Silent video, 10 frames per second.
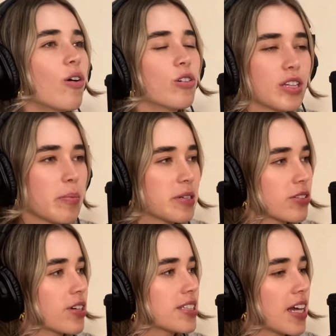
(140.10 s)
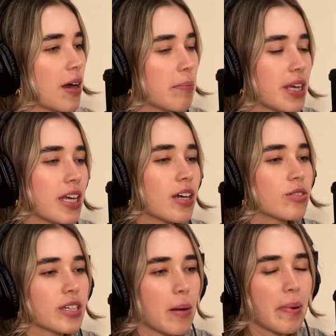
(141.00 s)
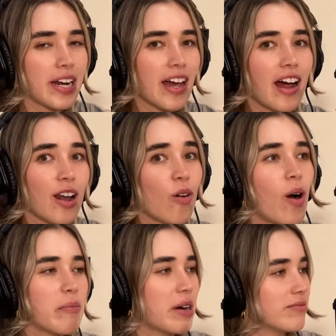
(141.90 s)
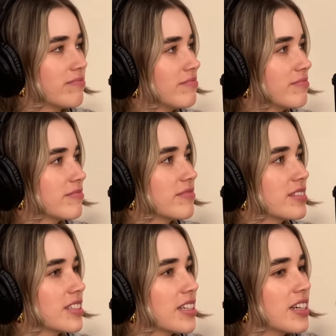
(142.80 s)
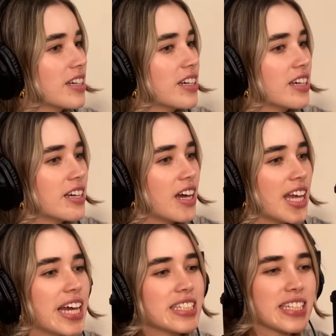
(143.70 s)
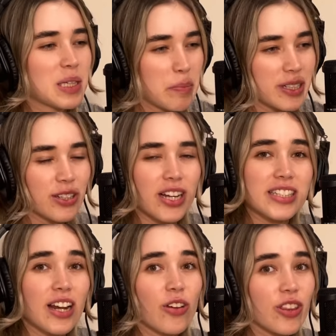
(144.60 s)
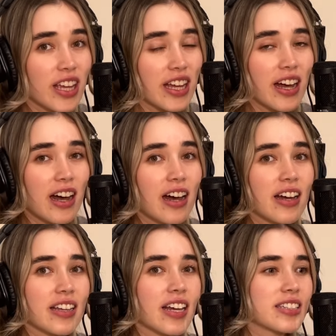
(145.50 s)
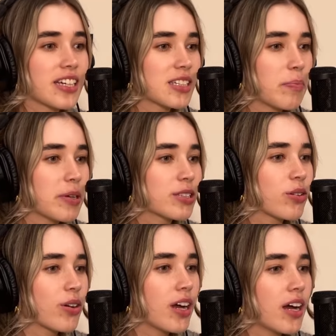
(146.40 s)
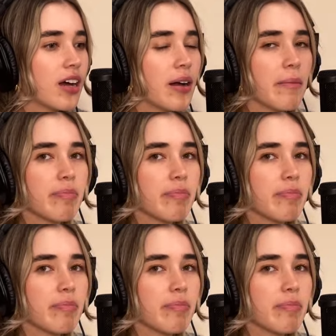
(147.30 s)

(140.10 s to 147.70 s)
otra persona, sea amigo, sea pareja, lo ama. Y así esa persona se lo diga y así esa persona